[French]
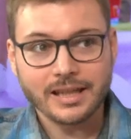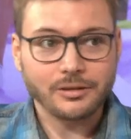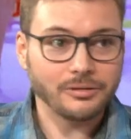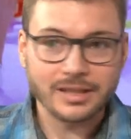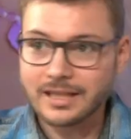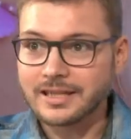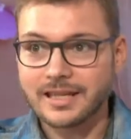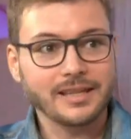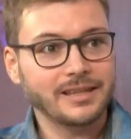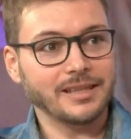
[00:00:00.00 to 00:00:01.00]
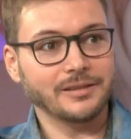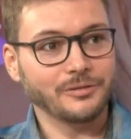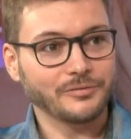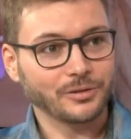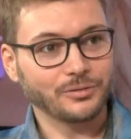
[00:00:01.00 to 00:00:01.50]
D'un côté, ça a été
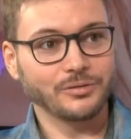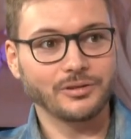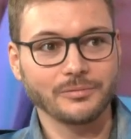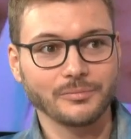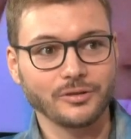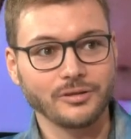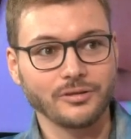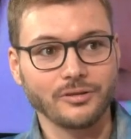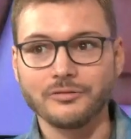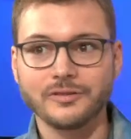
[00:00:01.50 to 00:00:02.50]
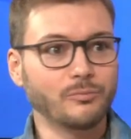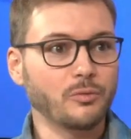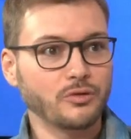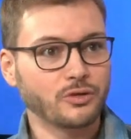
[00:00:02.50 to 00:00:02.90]
euh, vendu comme euh, le film le plus